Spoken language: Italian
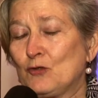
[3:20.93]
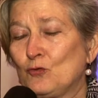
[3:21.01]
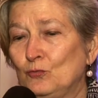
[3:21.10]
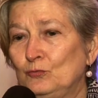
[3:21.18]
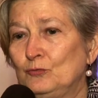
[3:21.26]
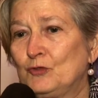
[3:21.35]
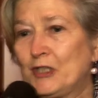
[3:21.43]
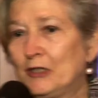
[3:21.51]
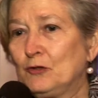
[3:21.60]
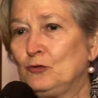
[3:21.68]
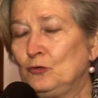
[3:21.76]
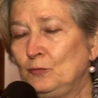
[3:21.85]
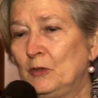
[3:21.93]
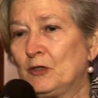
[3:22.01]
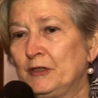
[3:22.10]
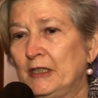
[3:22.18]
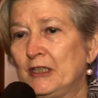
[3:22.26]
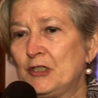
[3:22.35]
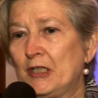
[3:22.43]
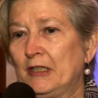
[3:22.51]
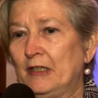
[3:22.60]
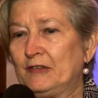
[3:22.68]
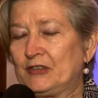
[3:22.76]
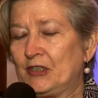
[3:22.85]
su un certo numero di
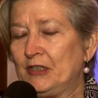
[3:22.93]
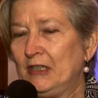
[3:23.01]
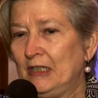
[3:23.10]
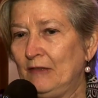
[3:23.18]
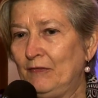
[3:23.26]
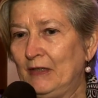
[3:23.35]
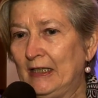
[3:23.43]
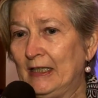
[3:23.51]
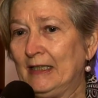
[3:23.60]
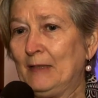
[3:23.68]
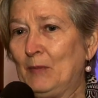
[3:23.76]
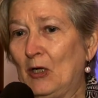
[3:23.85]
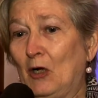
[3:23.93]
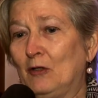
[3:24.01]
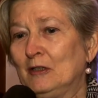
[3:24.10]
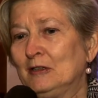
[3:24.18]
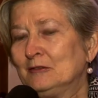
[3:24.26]
ricerche scientifiche che però